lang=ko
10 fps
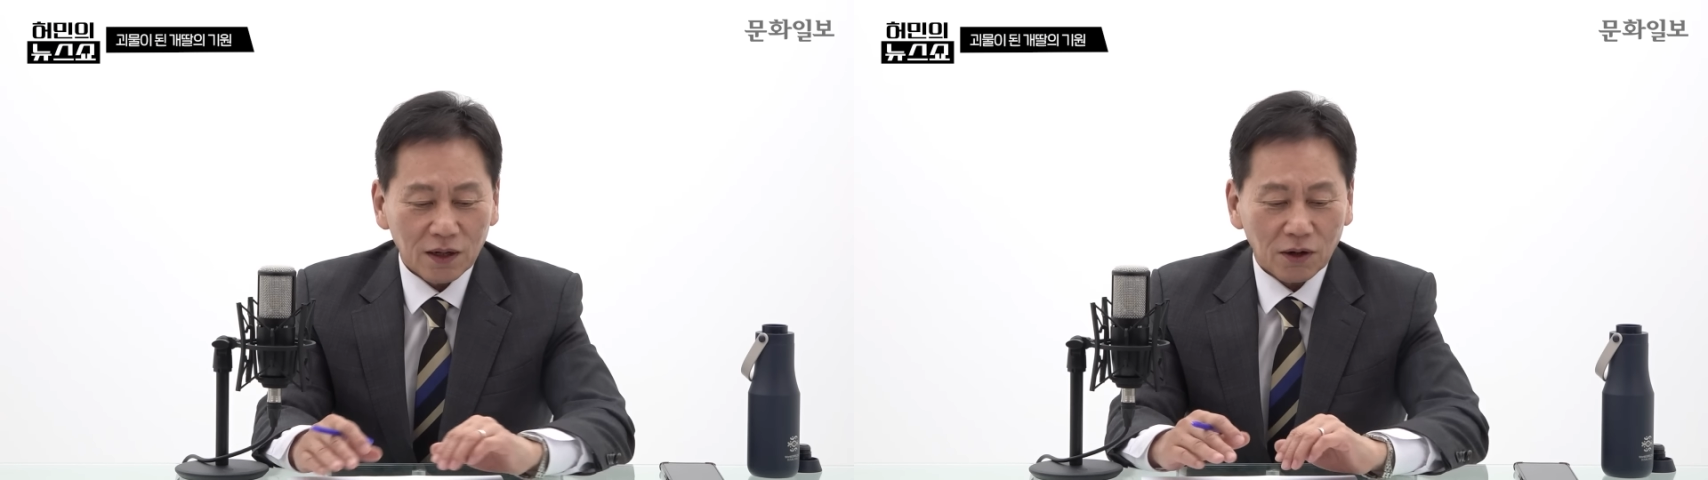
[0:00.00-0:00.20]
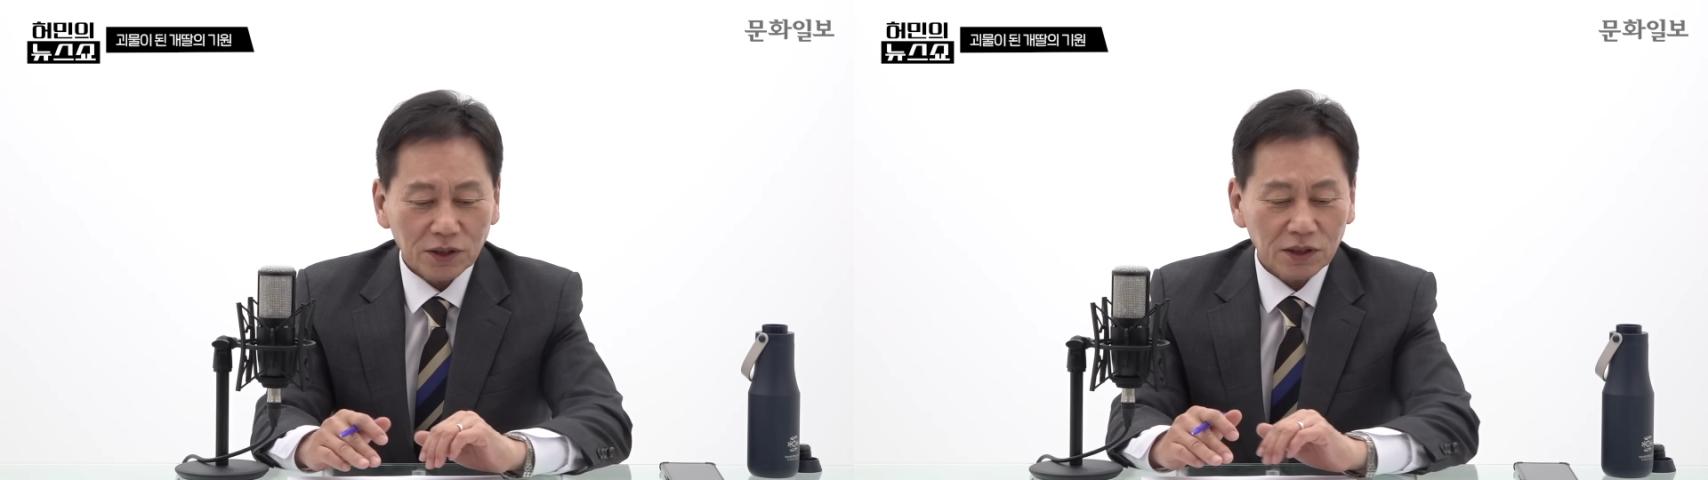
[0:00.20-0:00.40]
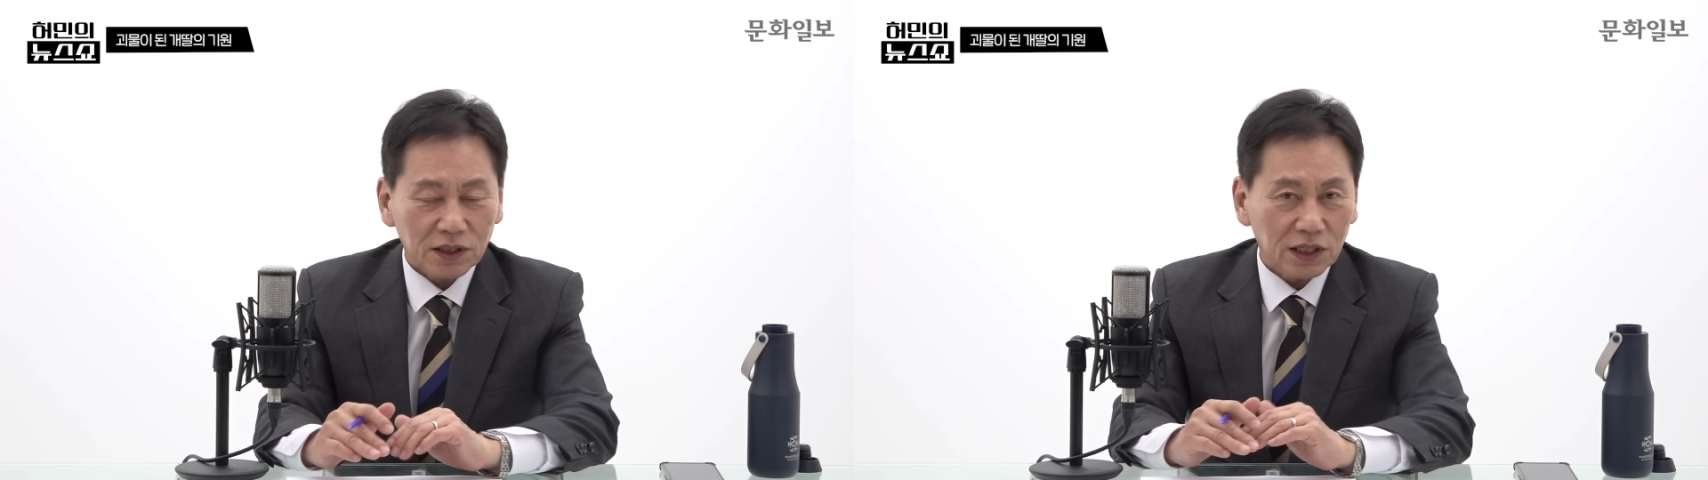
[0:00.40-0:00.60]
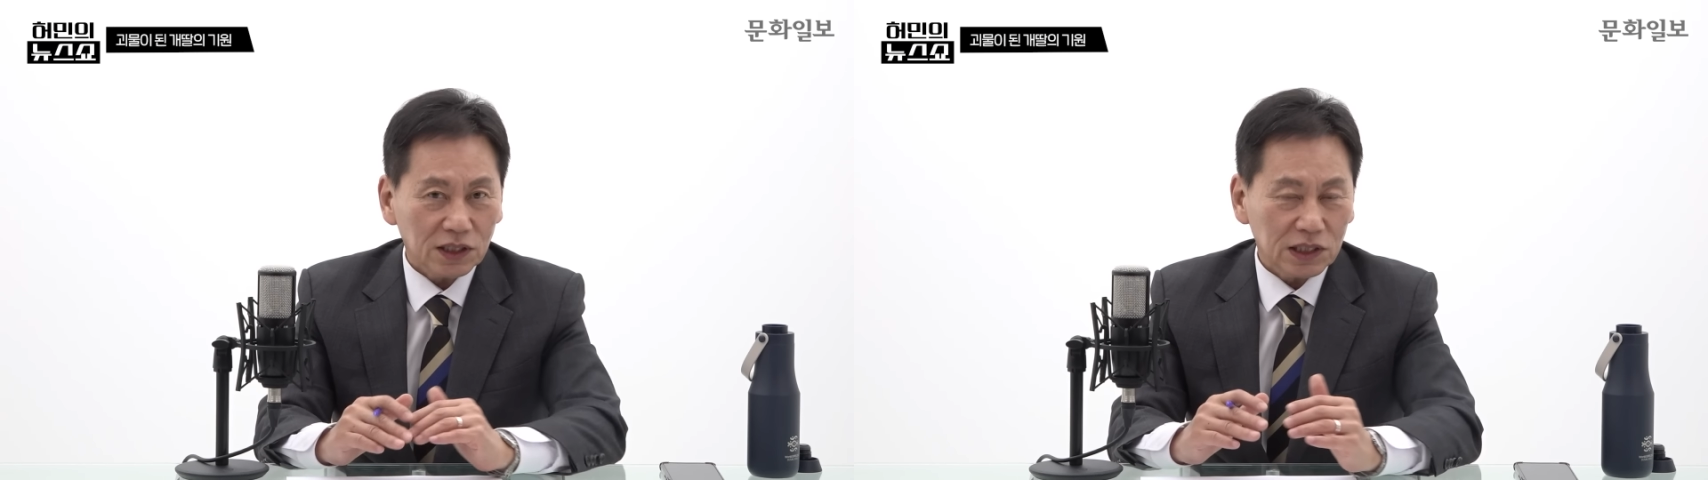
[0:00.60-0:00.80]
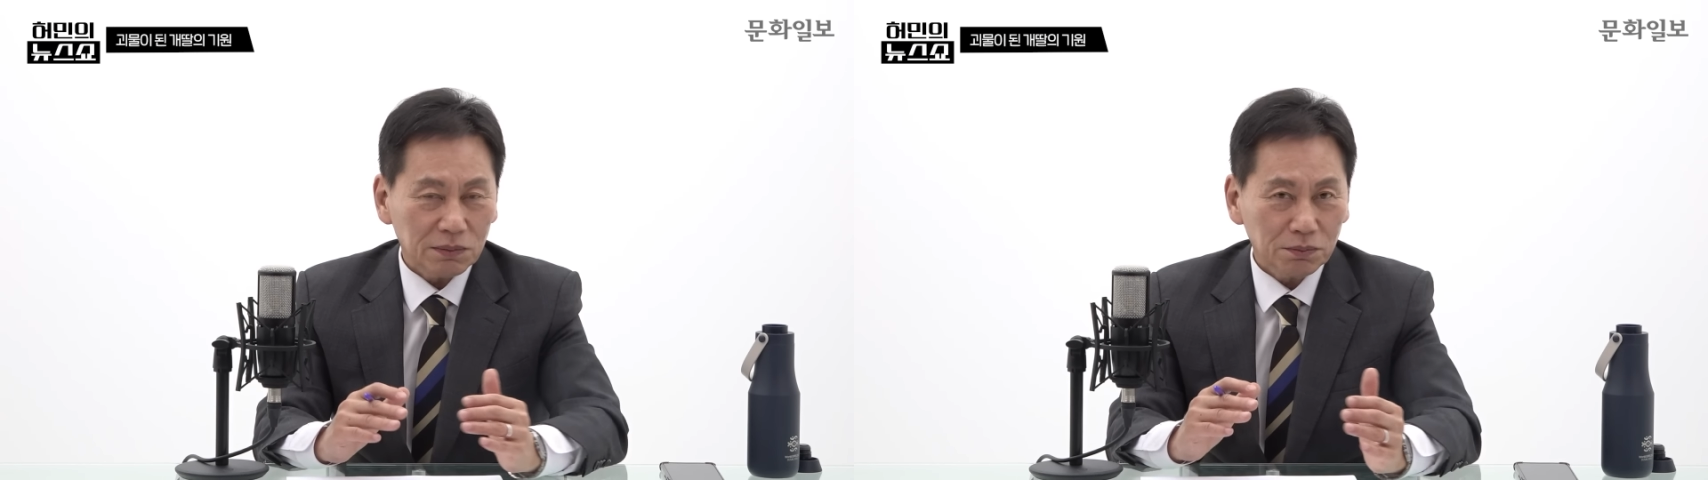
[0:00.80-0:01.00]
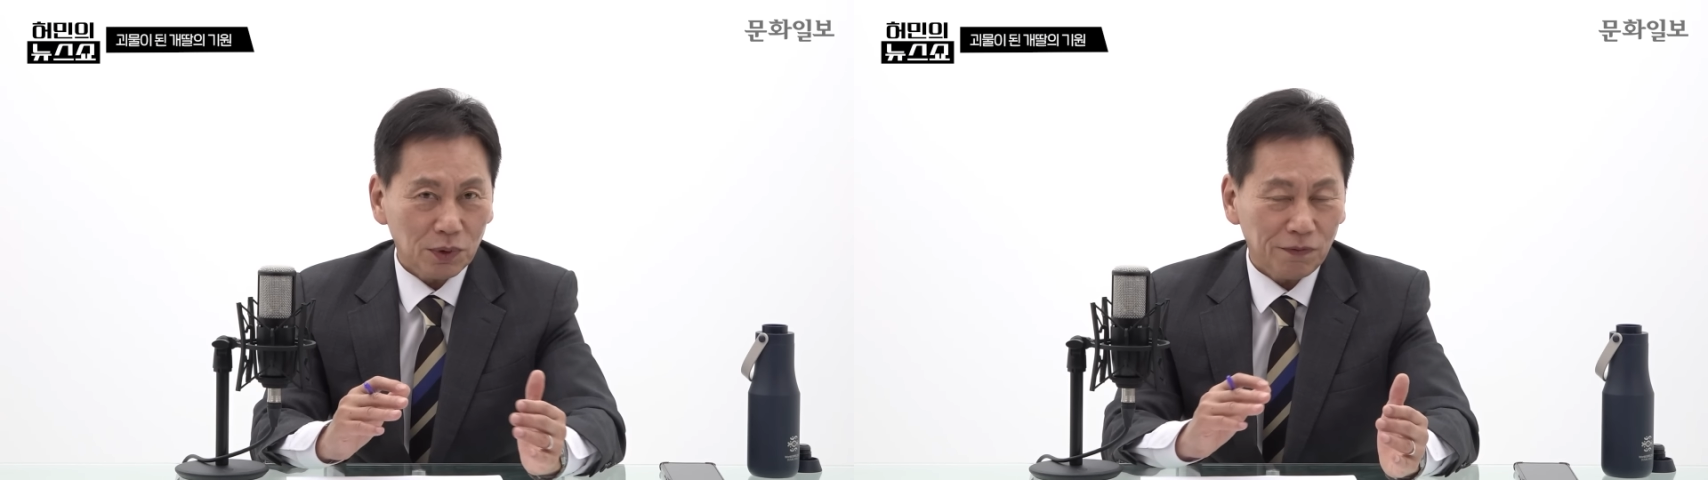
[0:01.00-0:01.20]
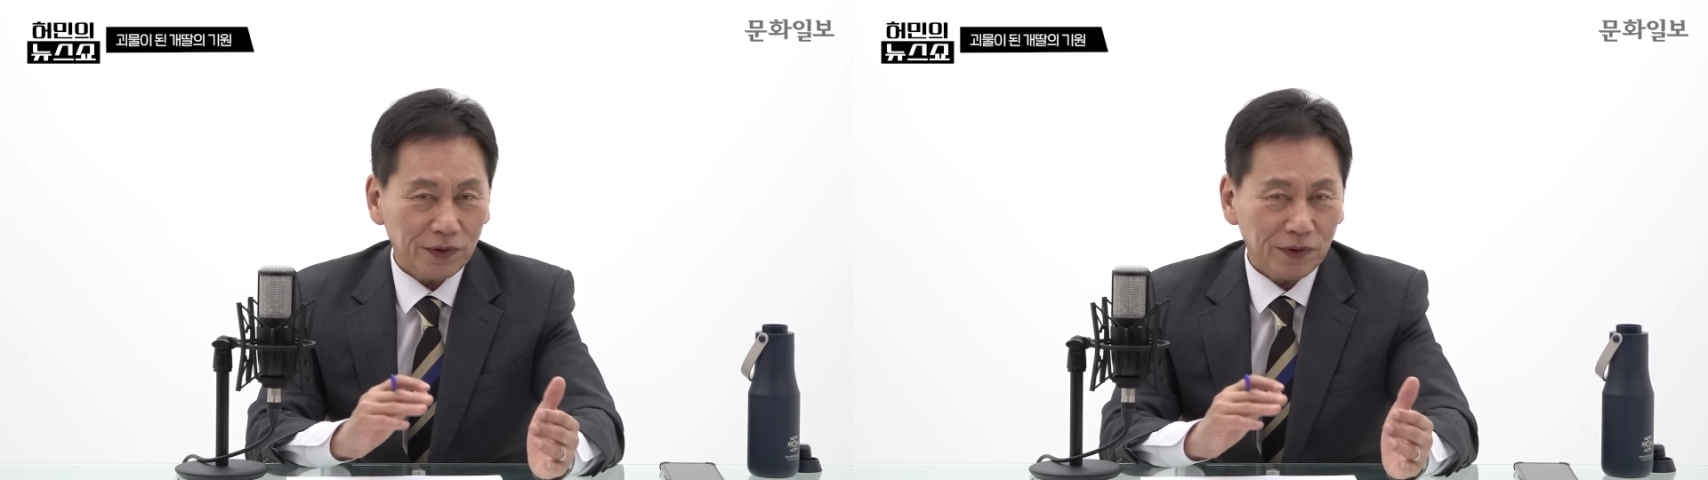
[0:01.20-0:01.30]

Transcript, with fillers: 어쨌든 이 진보